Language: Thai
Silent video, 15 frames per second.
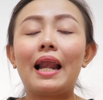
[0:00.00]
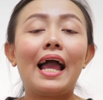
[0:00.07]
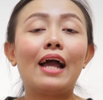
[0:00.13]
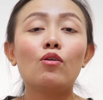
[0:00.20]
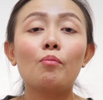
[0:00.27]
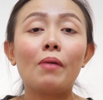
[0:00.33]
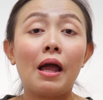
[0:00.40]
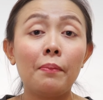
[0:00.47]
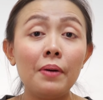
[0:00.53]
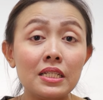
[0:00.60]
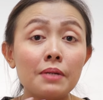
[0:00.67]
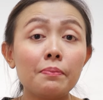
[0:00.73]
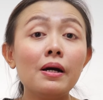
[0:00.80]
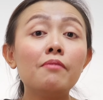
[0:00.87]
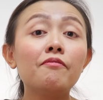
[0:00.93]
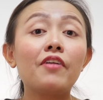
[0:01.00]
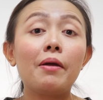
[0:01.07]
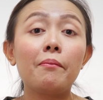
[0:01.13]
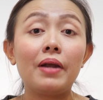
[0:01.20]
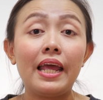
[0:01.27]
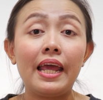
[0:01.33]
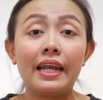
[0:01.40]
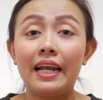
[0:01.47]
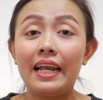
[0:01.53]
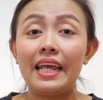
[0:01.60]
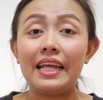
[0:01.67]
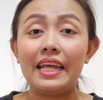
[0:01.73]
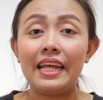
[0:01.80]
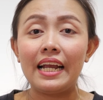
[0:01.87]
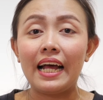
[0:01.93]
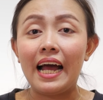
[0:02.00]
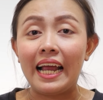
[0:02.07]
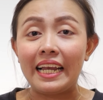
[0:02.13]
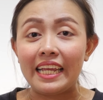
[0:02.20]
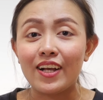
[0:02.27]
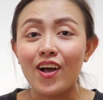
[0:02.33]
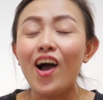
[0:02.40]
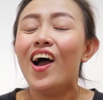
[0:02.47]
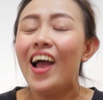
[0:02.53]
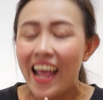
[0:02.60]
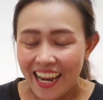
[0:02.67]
กลางลงมาเพื่อจะเพิ่มเฟรมเรทอะไรอย่างนี้นะคะ อันนี้ก็